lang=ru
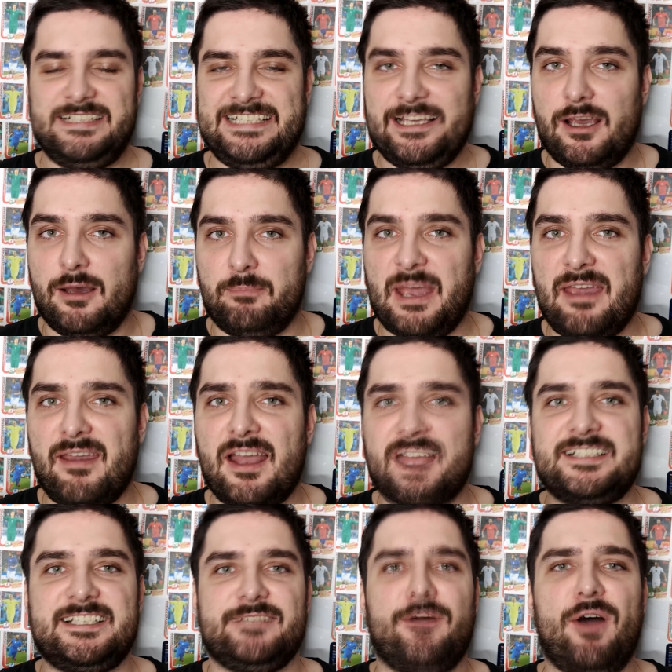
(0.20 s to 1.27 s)
Всем привет,
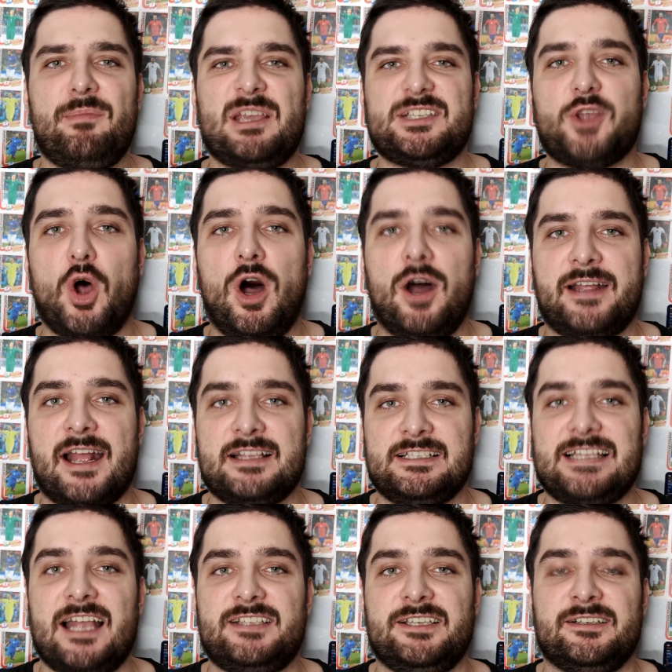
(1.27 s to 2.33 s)
с вами снова
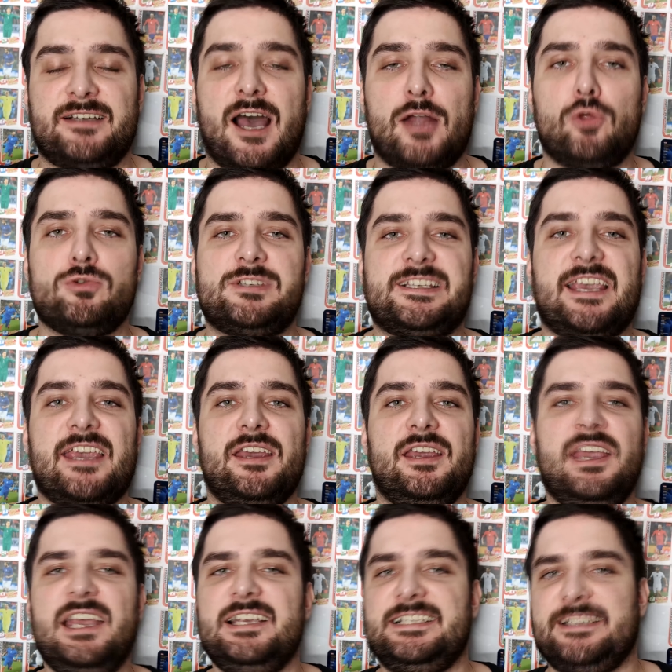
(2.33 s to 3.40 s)
Константин Калуцкий,
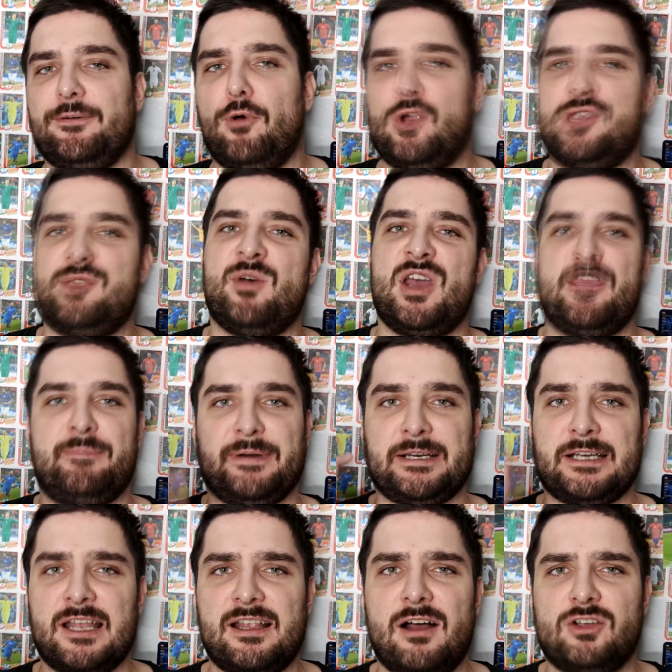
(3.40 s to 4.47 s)
и сегодня мы
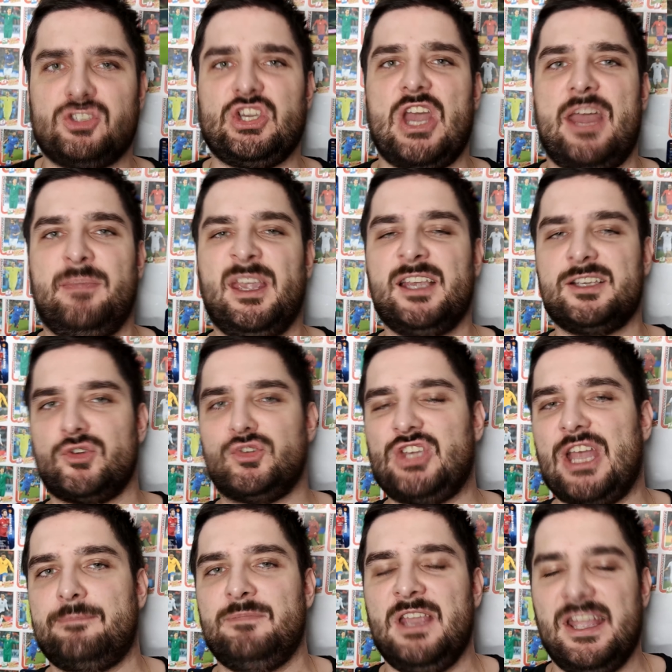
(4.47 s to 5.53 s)
продолжаем
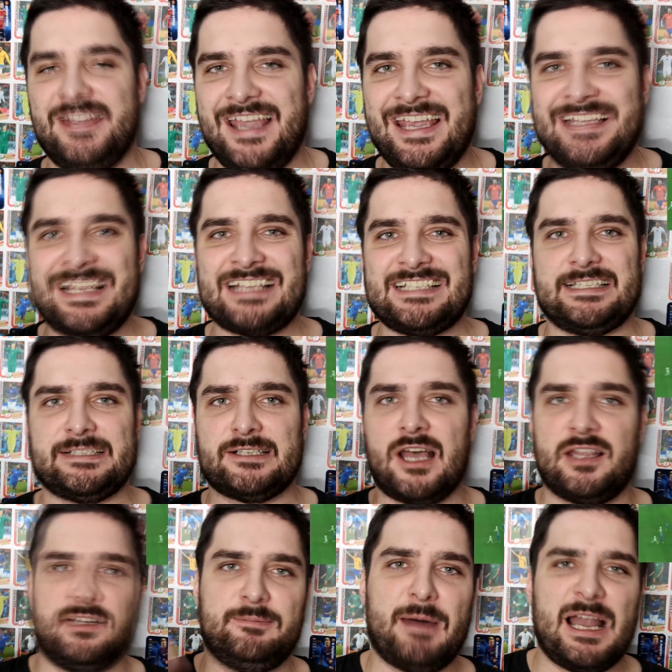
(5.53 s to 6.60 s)
изучать мнение
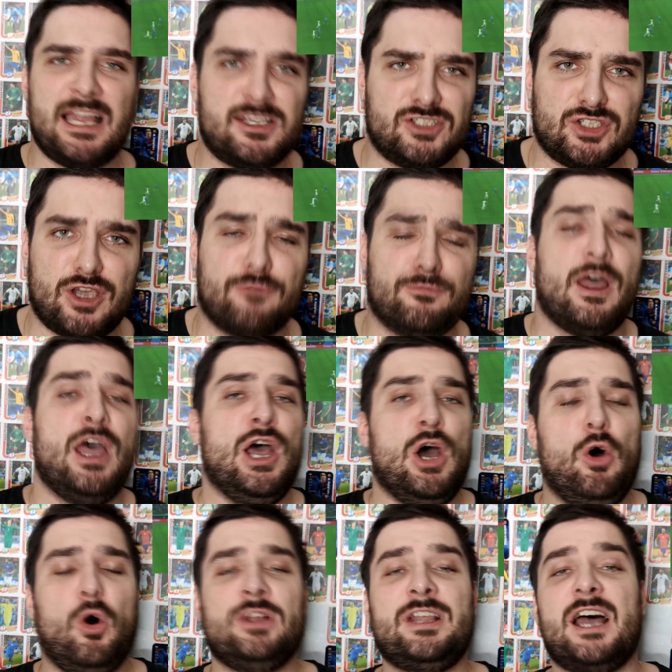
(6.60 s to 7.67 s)
иностранных болельщиков
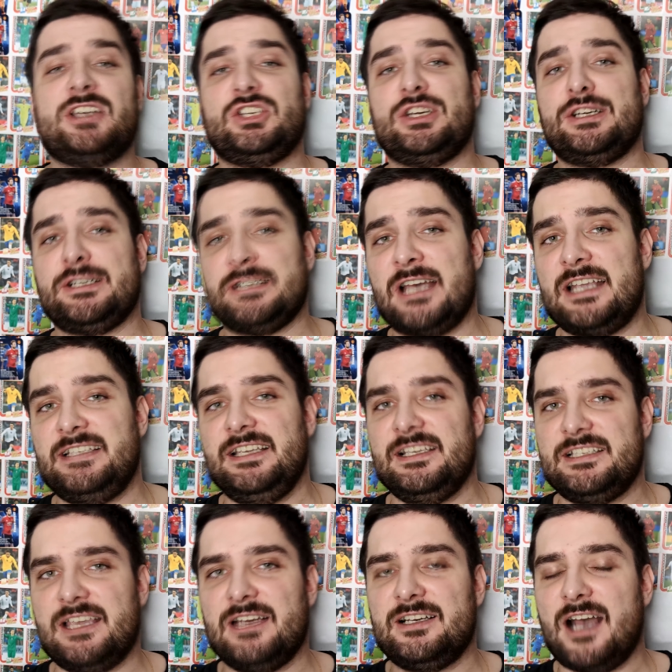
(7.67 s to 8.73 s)
о наших
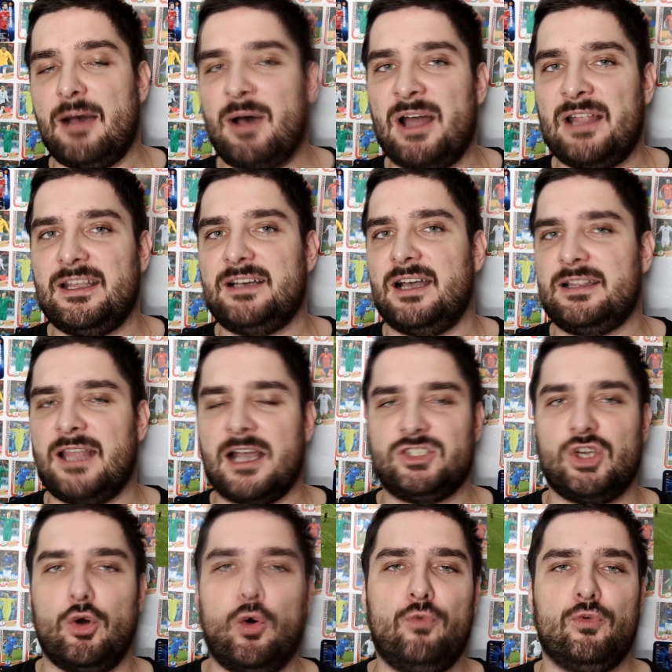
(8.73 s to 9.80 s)
российских командах, а
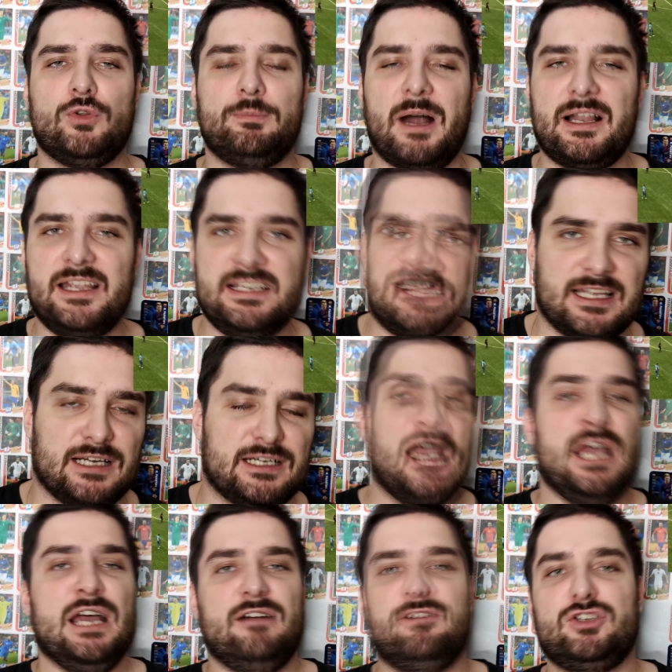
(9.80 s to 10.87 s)
также о футболистах,
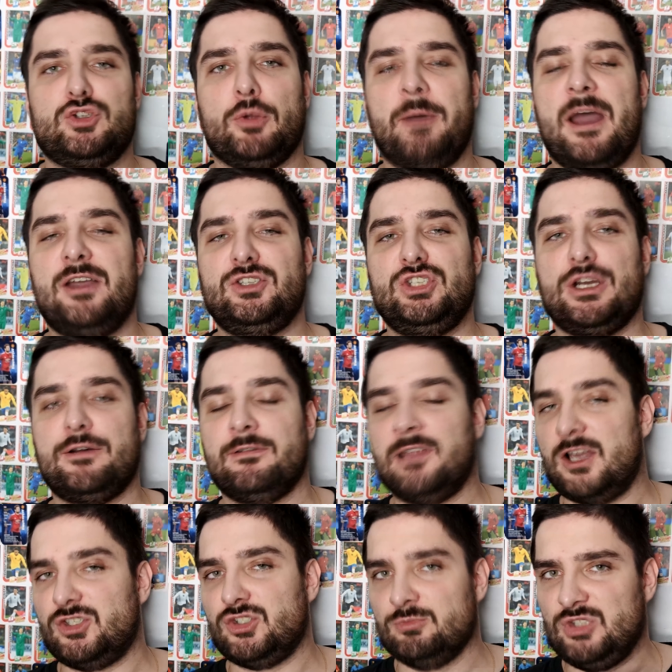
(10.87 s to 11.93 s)
выступающих в
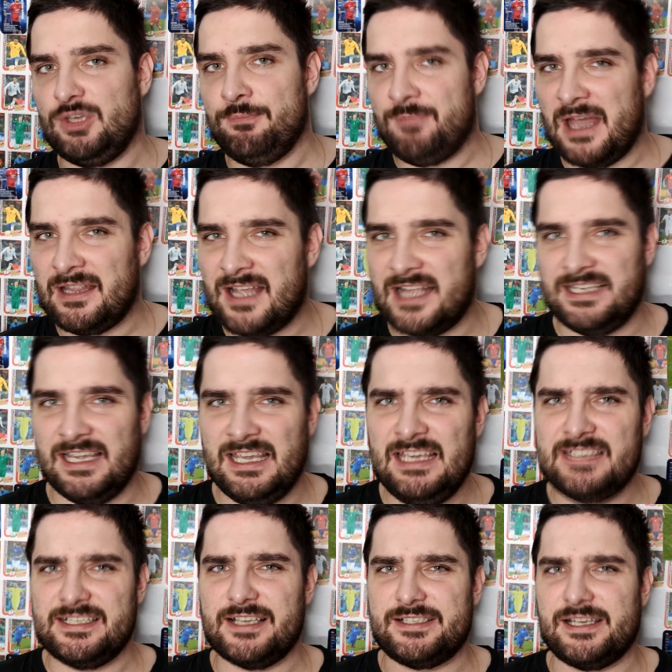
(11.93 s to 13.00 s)
нашем чемпионате,
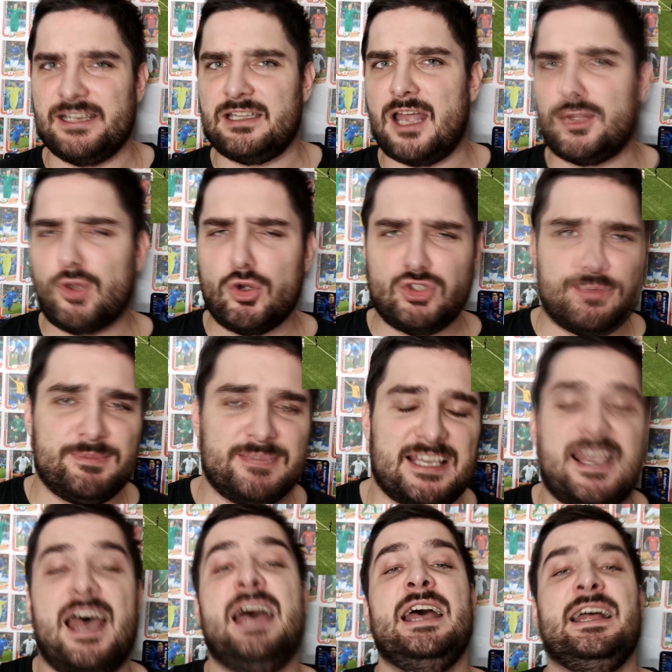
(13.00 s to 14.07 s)
и
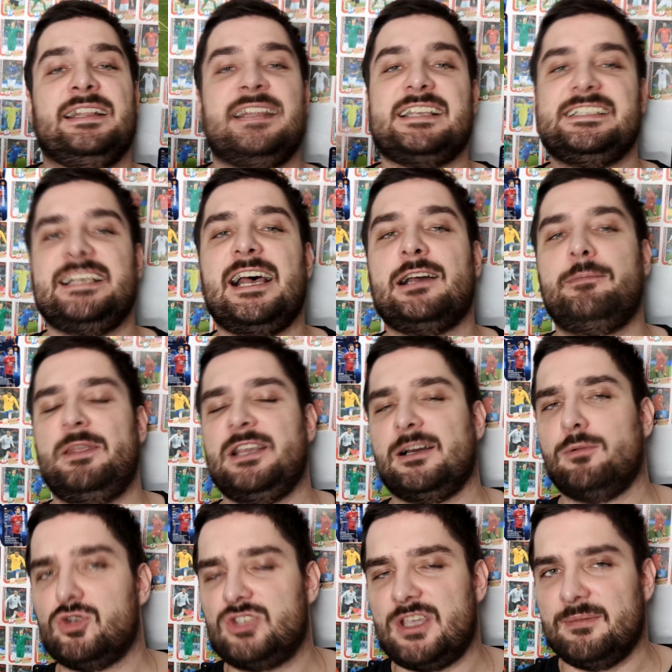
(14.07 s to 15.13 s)
сосредоточимся на
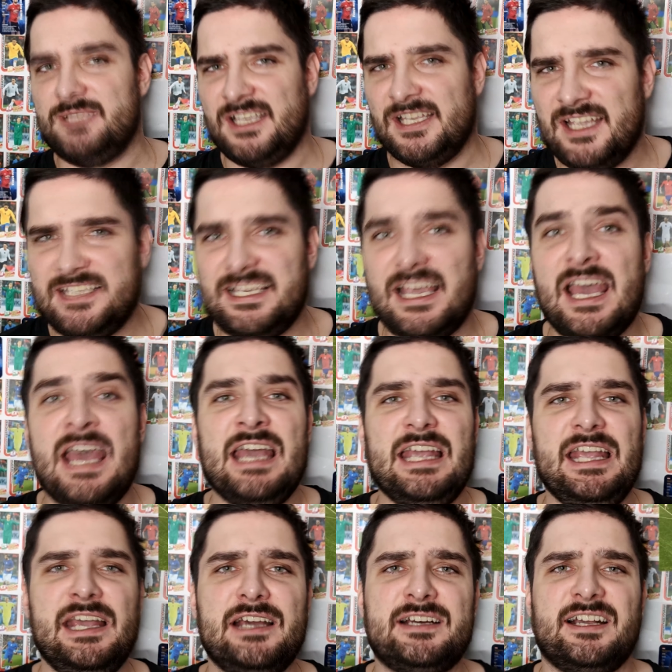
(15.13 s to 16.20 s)
Санкт-Петербургском «Зените»
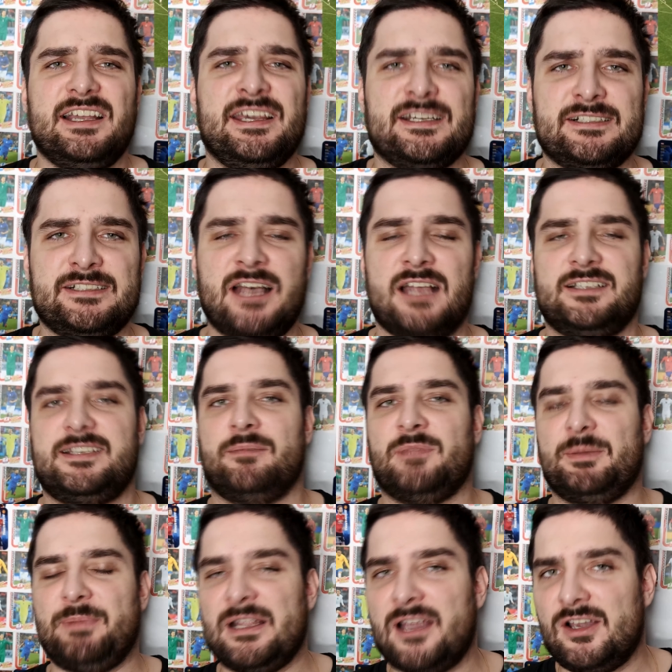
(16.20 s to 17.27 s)
и их иранском
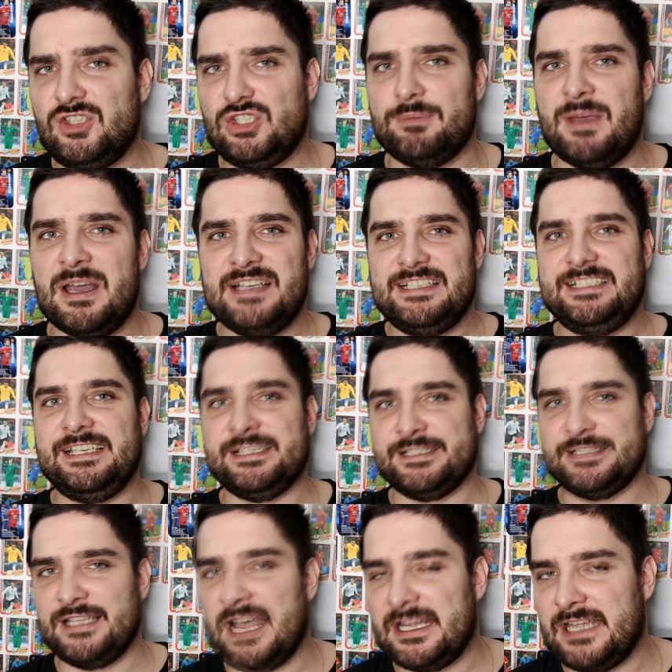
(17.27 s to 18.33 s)
нападающем
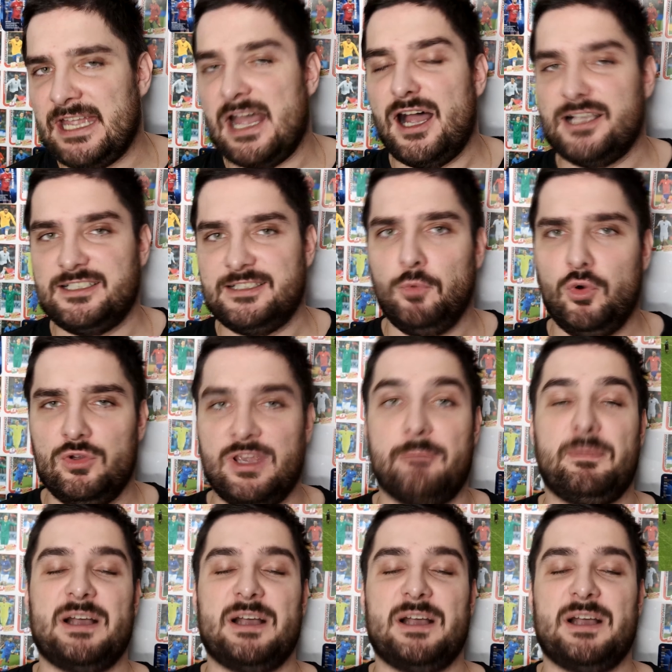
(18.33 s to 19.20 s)
Сердаре Азмуне.